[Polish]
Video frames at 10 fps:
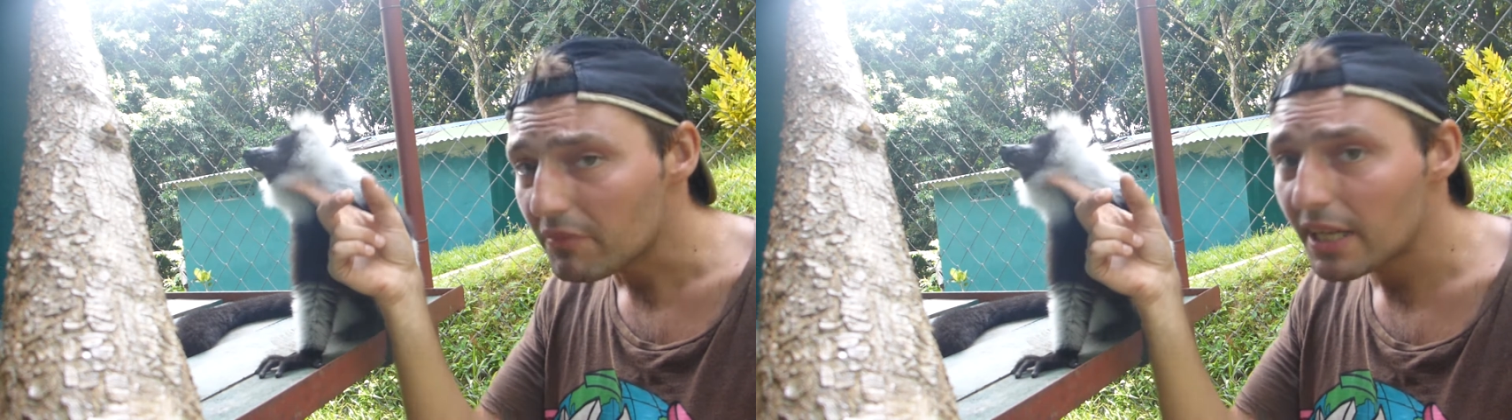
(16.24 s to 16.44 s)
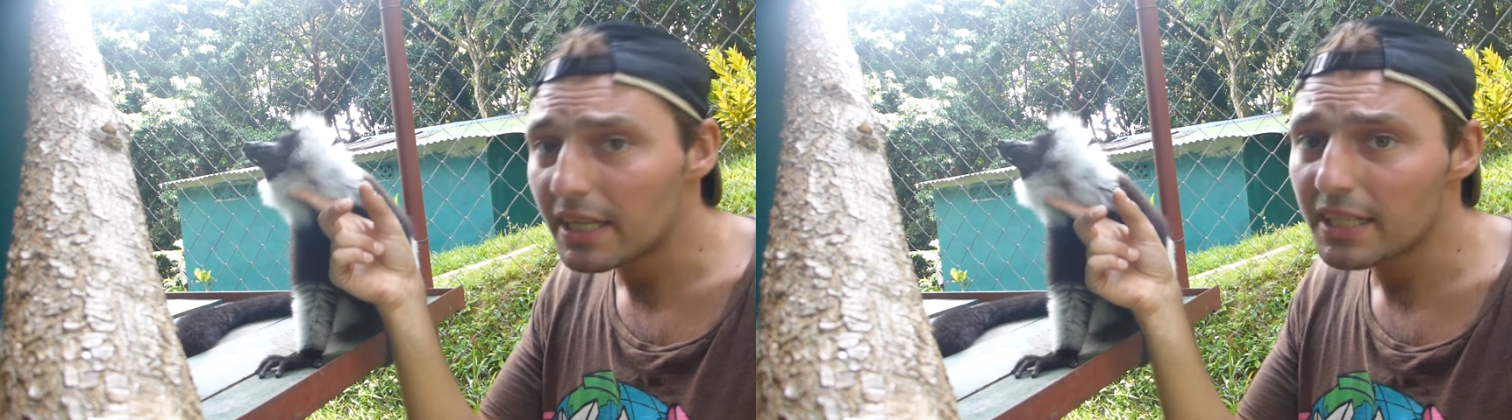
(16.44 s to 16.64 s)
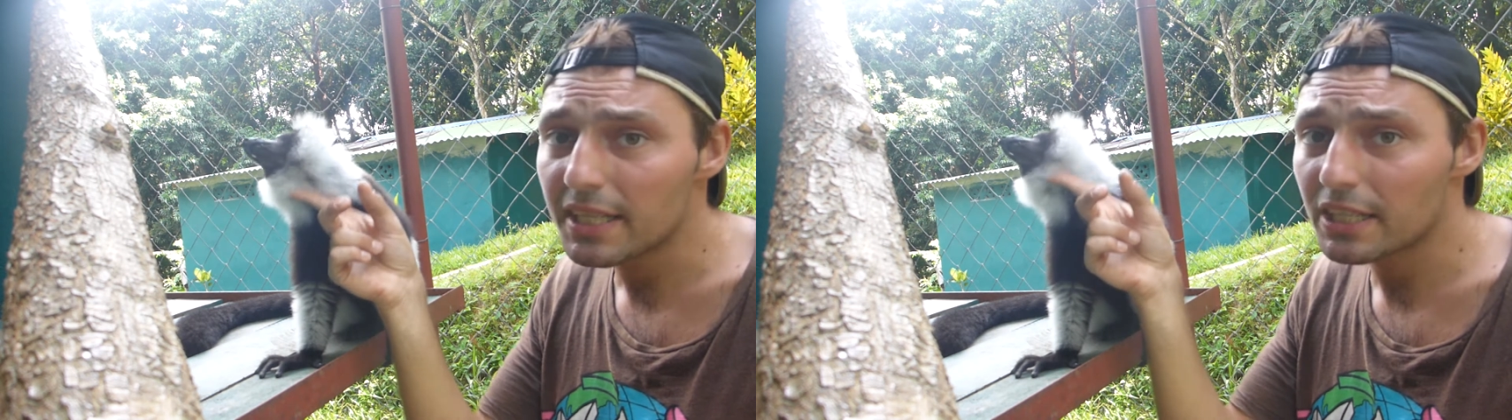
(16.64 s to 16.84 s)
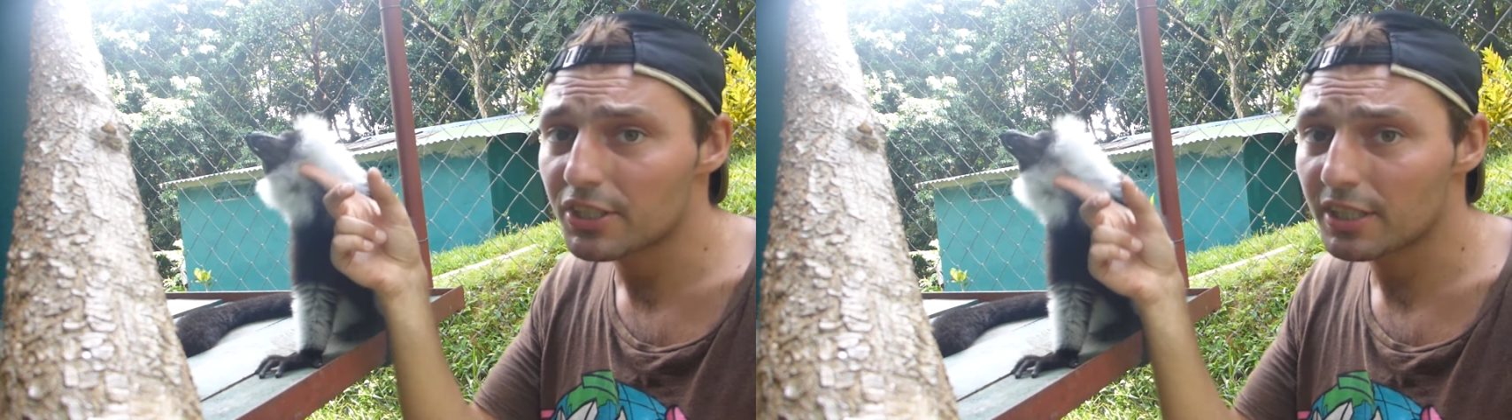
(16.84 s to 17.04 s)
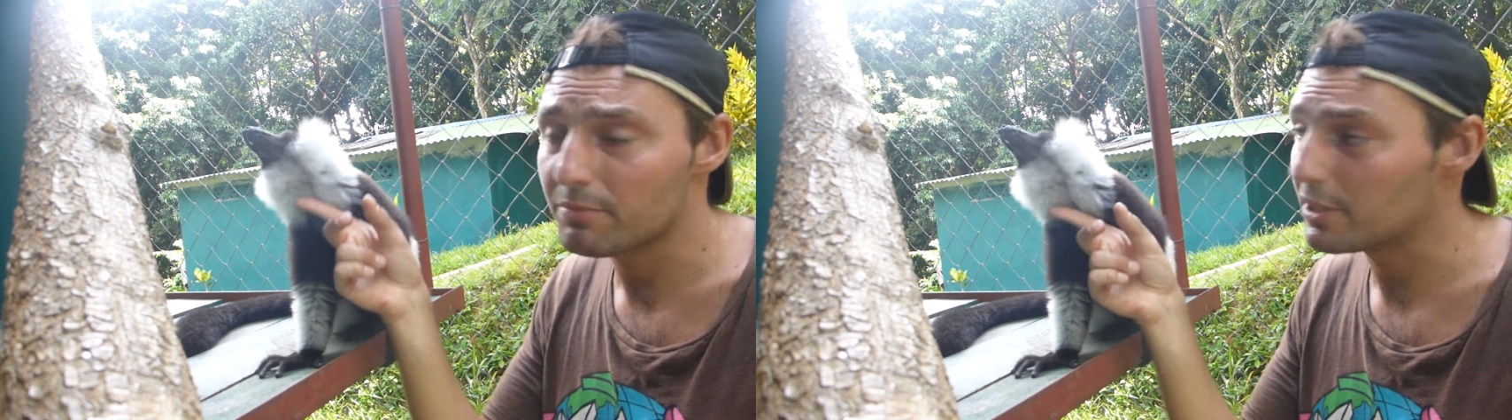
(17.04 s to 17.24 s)
ale jednak
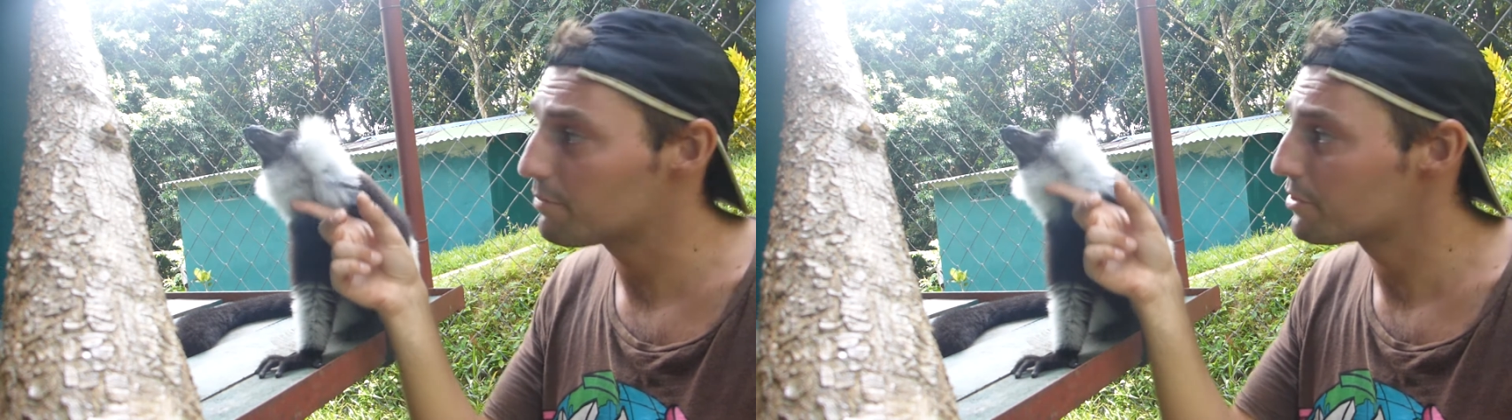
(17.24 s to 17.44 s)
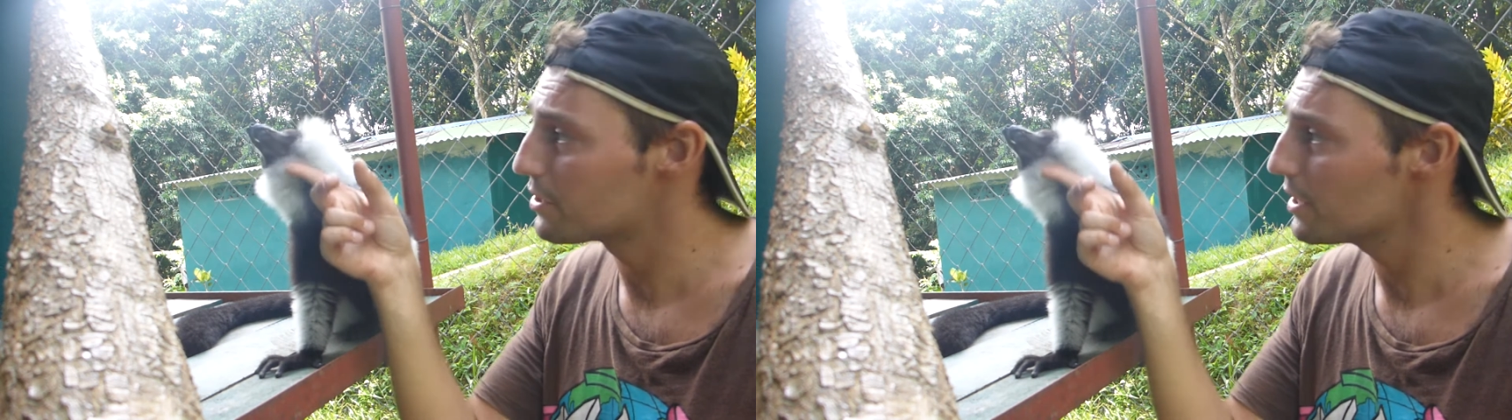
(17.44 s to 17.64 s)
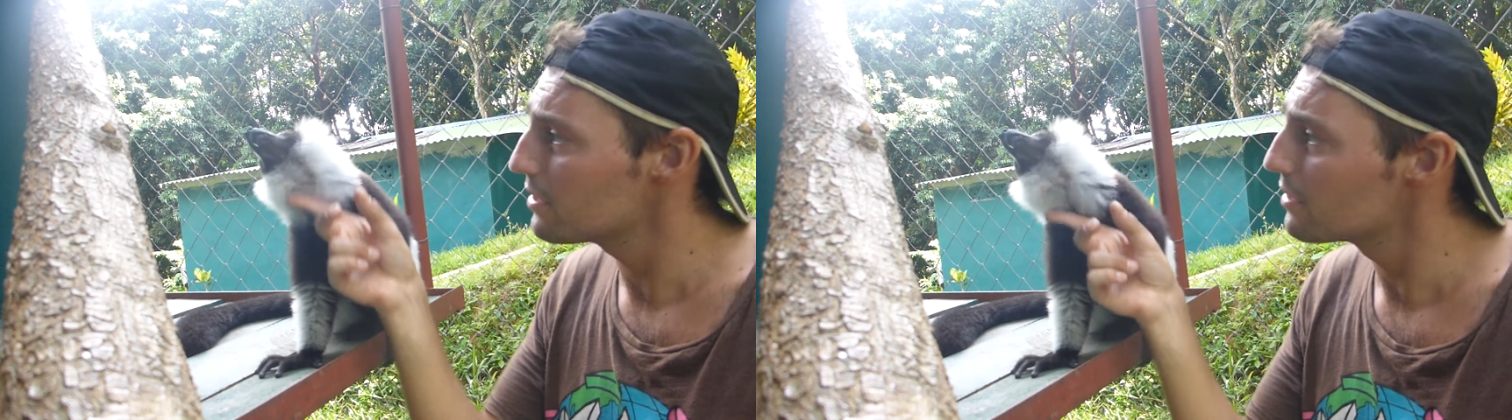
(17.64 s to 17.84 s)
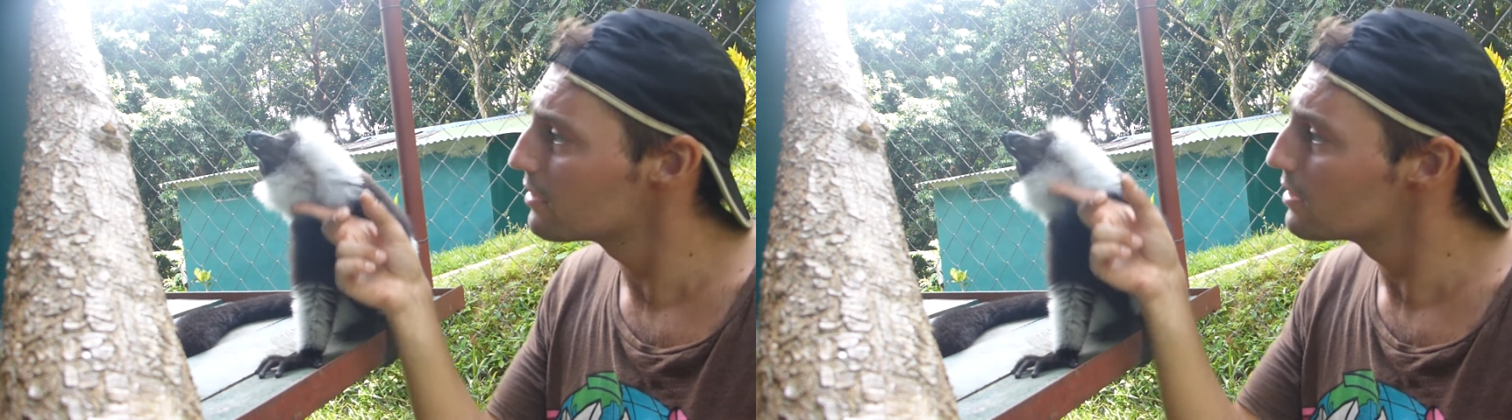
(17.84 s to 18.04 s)
żaden by nie przyszedł,